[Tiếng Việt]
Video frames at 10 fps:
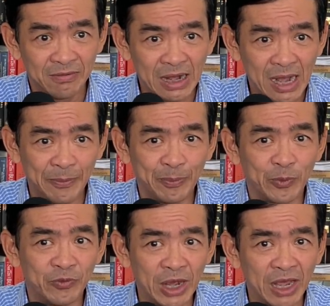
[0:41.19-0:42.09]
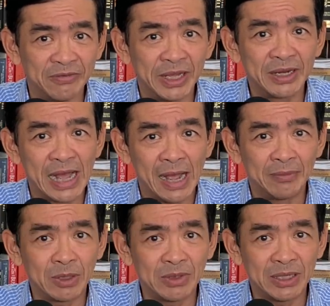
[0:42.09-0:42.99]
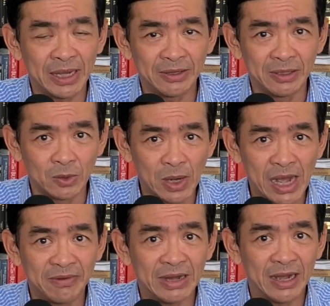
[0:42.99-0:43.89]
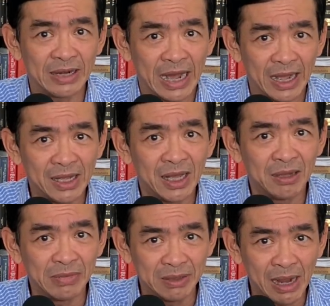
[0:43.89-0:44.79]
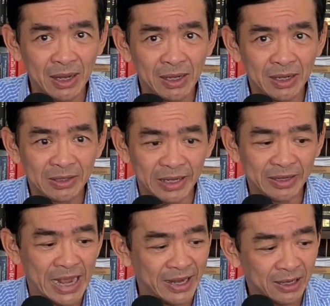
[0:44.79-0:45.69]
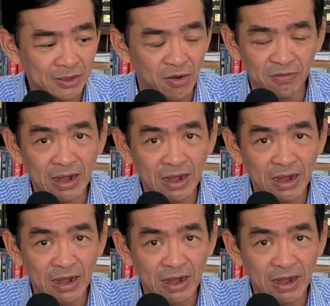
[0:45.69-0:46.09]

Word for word: và về Việt Nam trong cái thời gian vừa qua và đã à, bị bắt thì đây là cái toàn